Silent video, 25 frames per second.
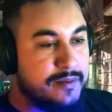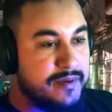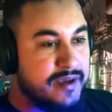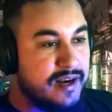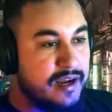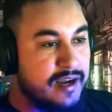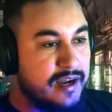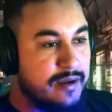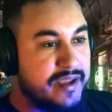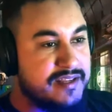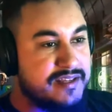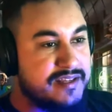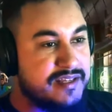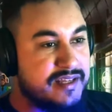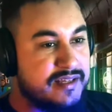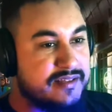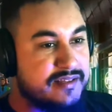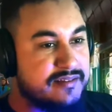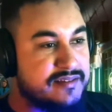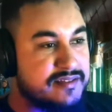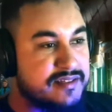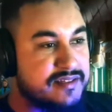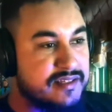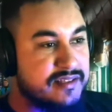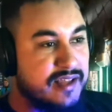Primeiramente,
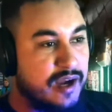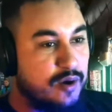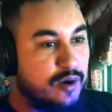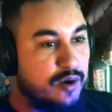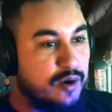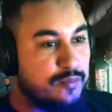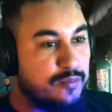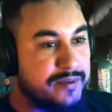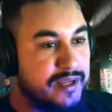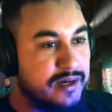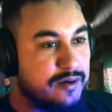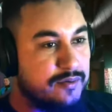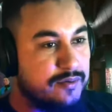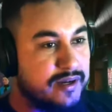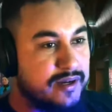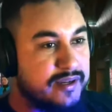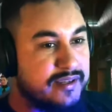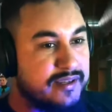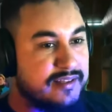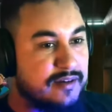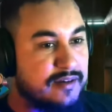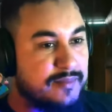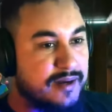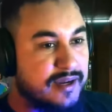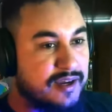antes de dar um peão
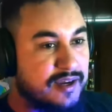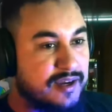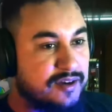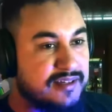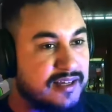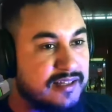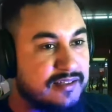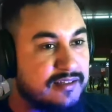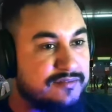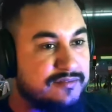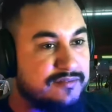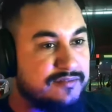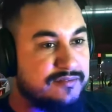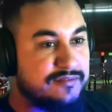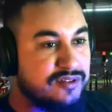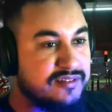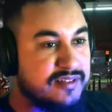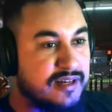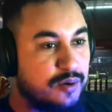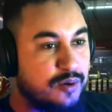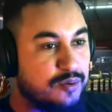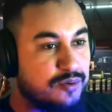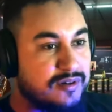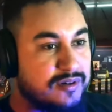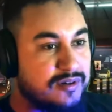aqui, dar uma causada, eu vou
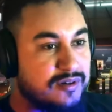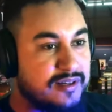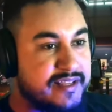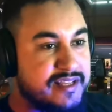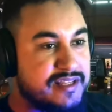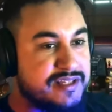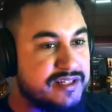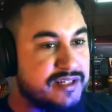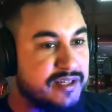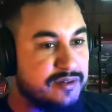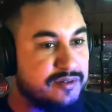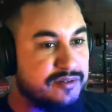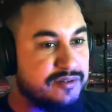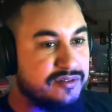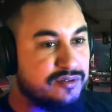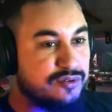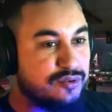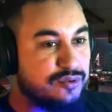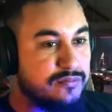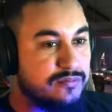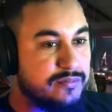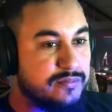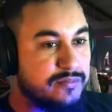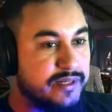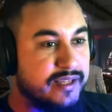mostrar um glitch que eu
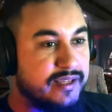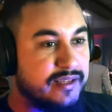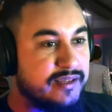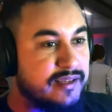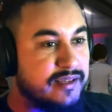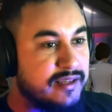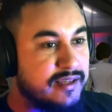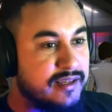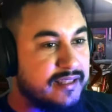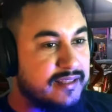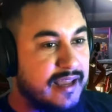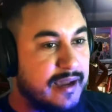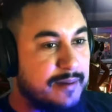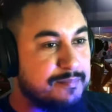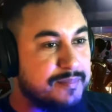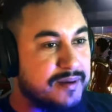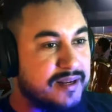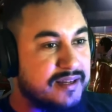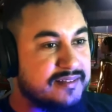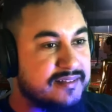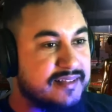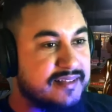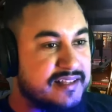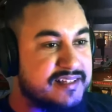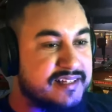descobri, que dá
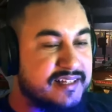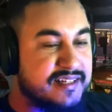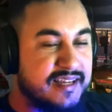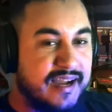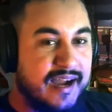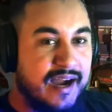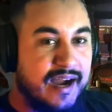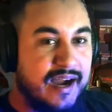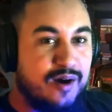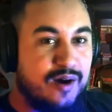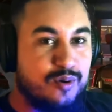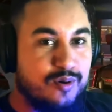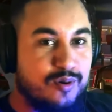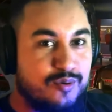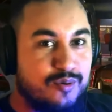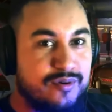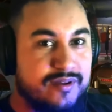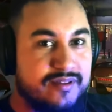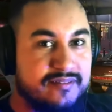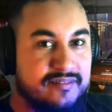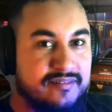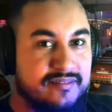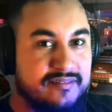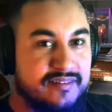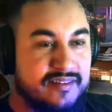pra andar de carro
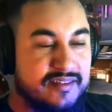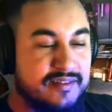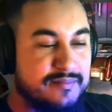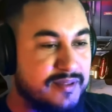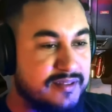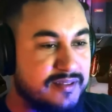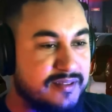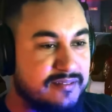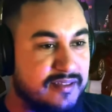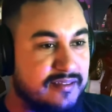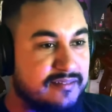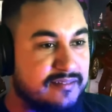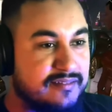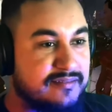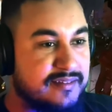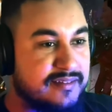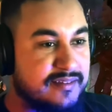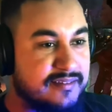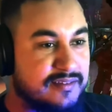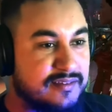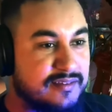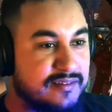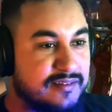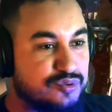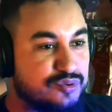com esses NPCs
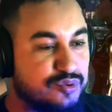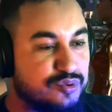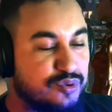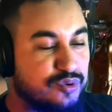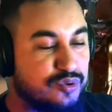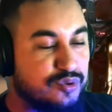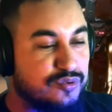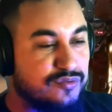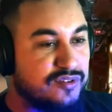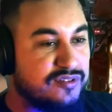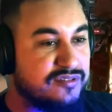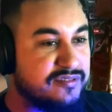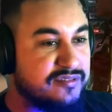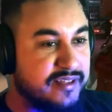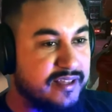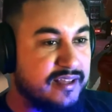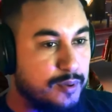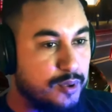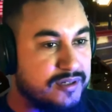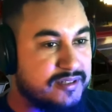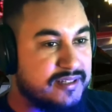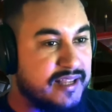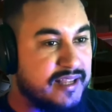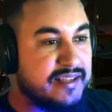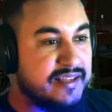que estão junto com você
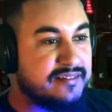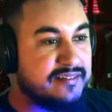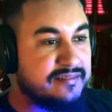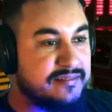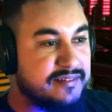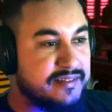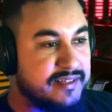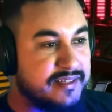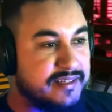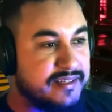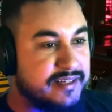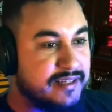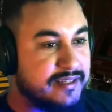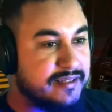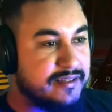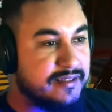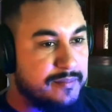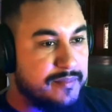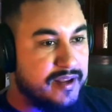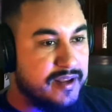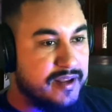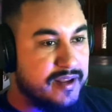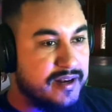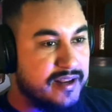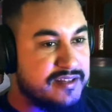por Night City.
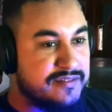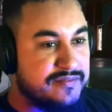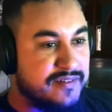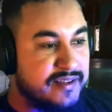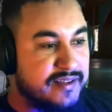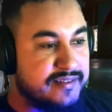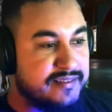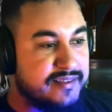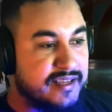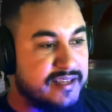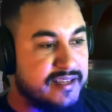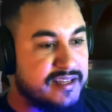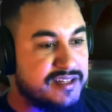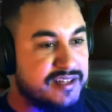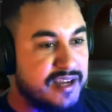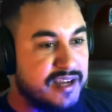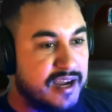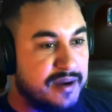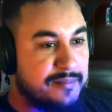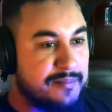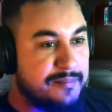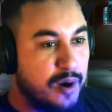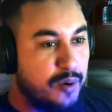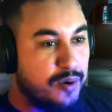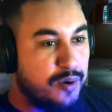Primeiro a gente vai ter que
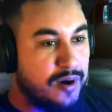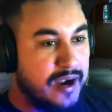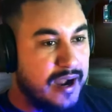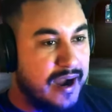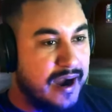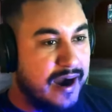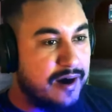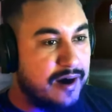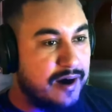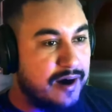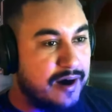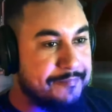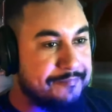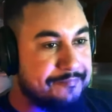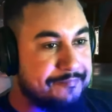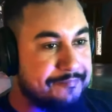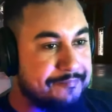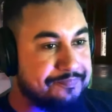chamar o carro.